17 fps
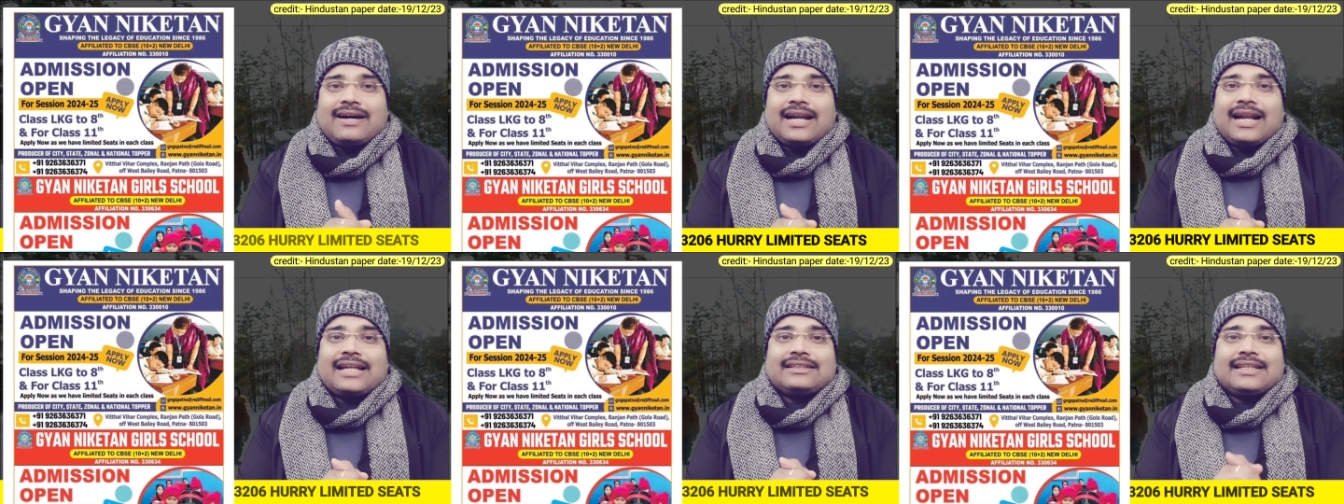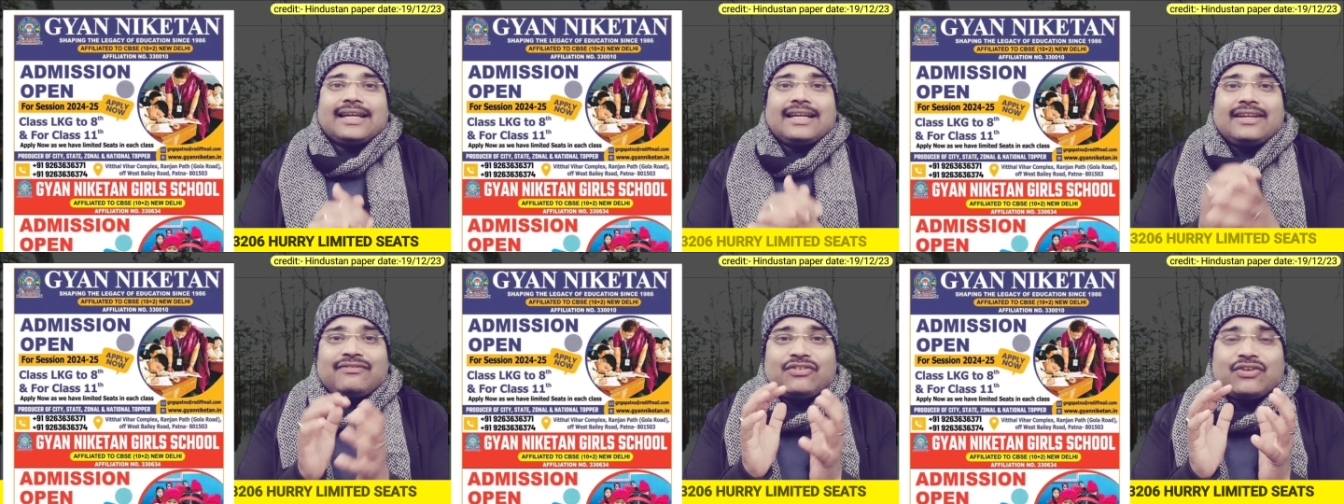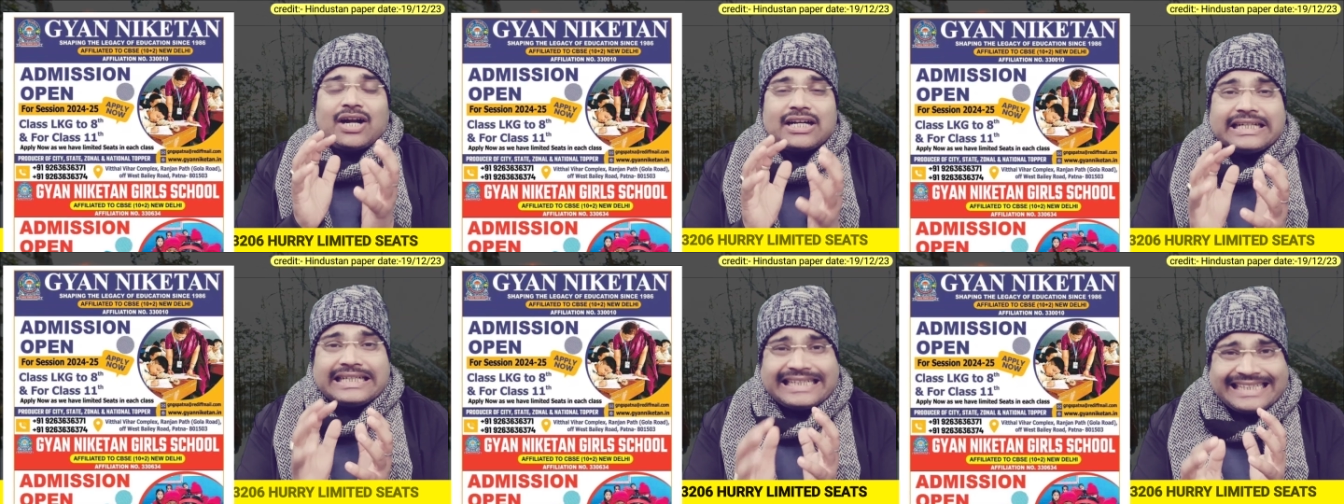सवाल आते हैं इफ़
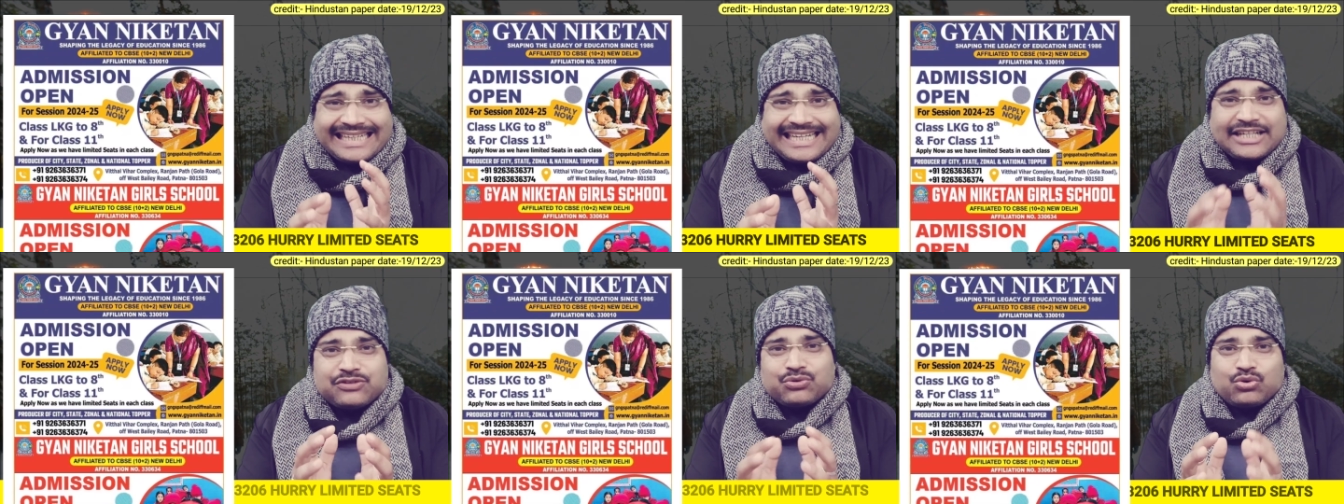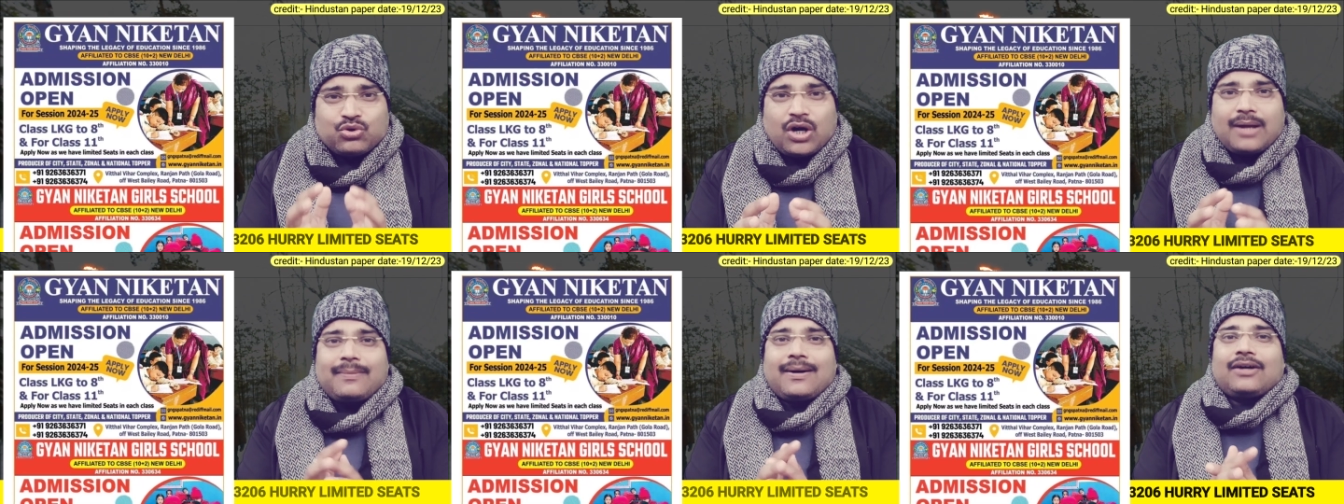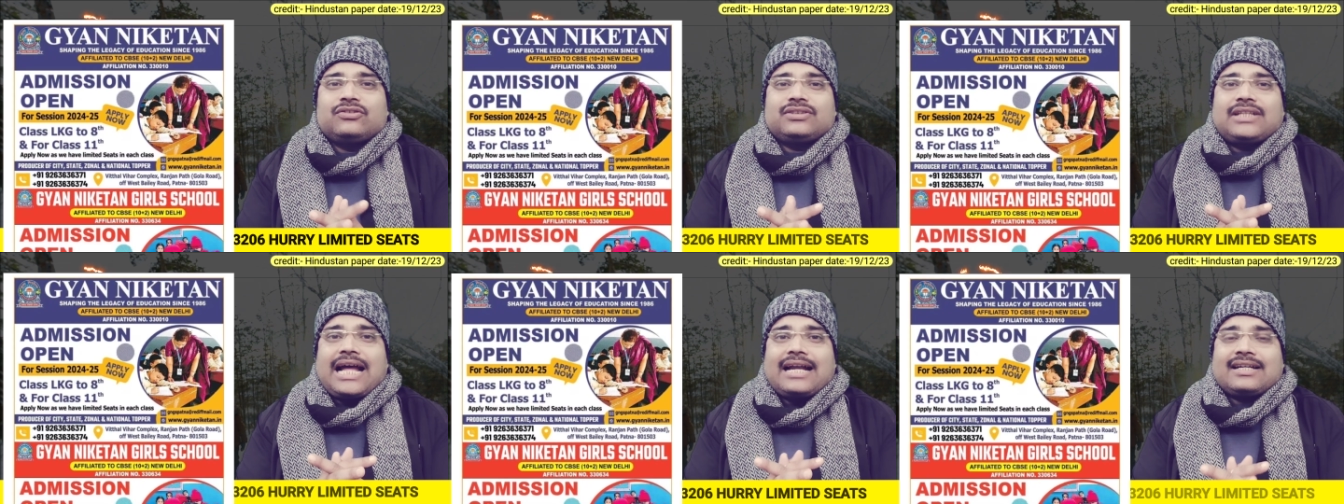यू आर नीड टू नो
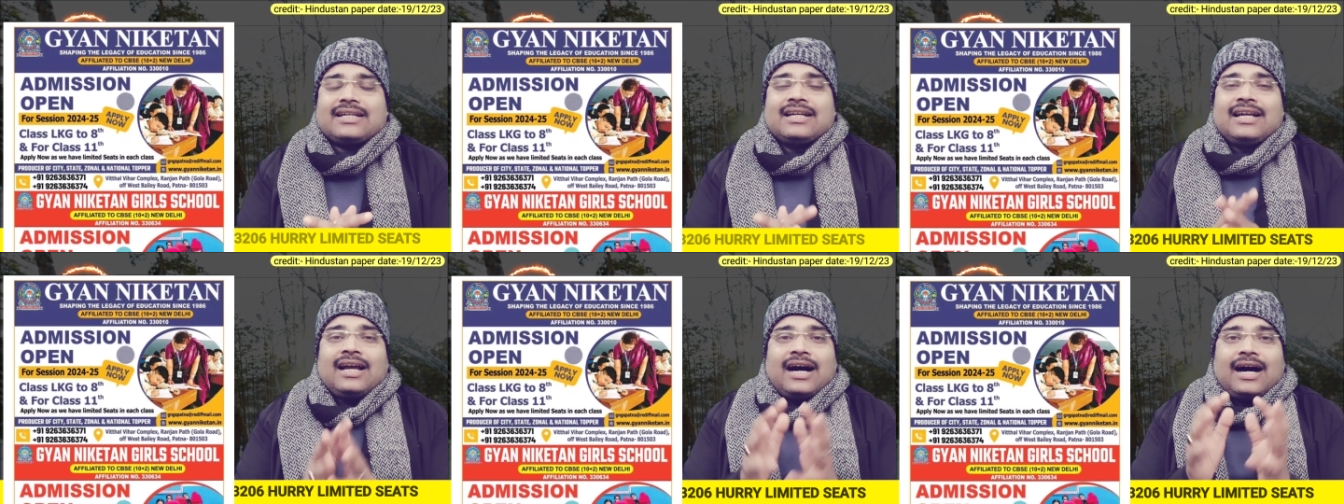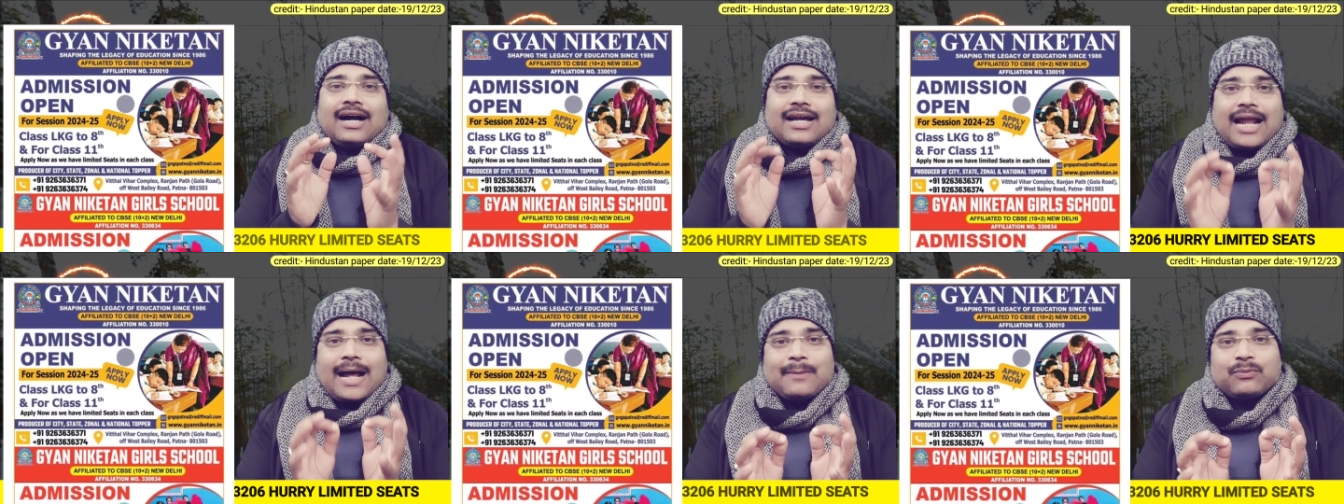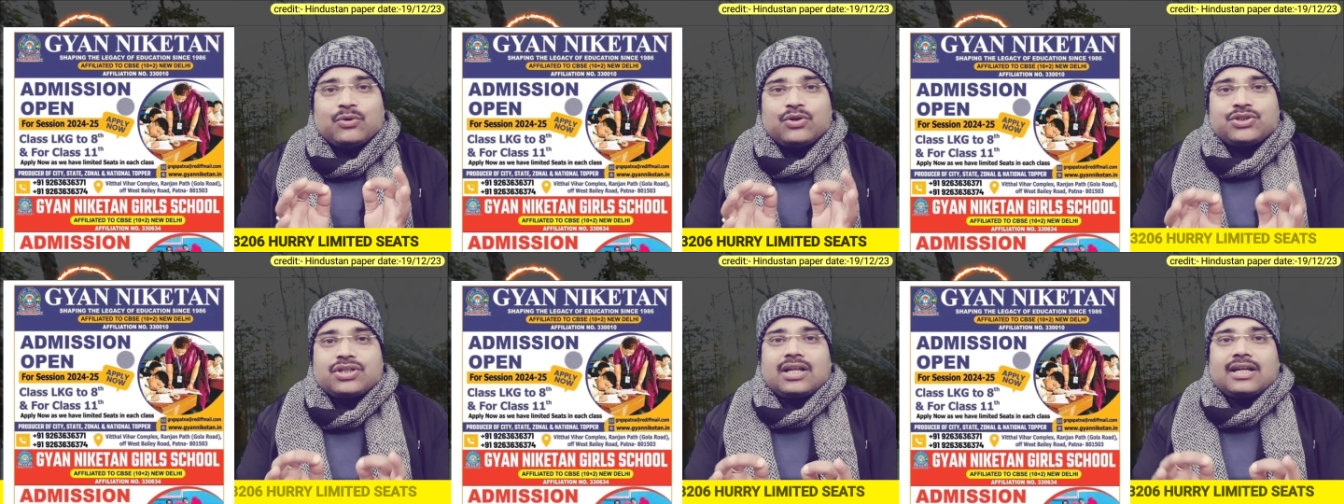अबाउट दैट अगर
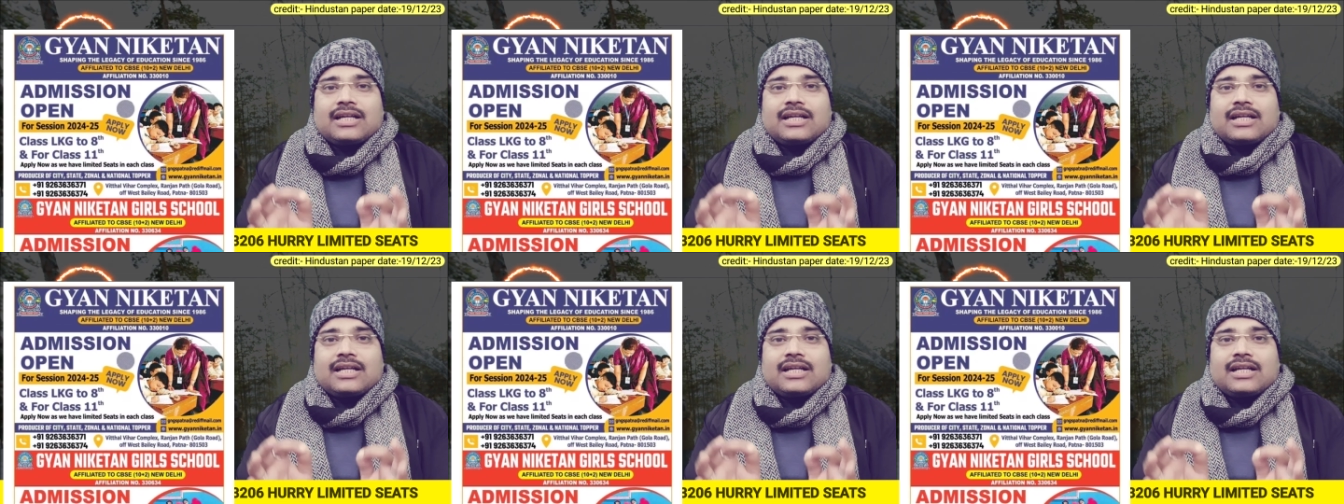आपको इस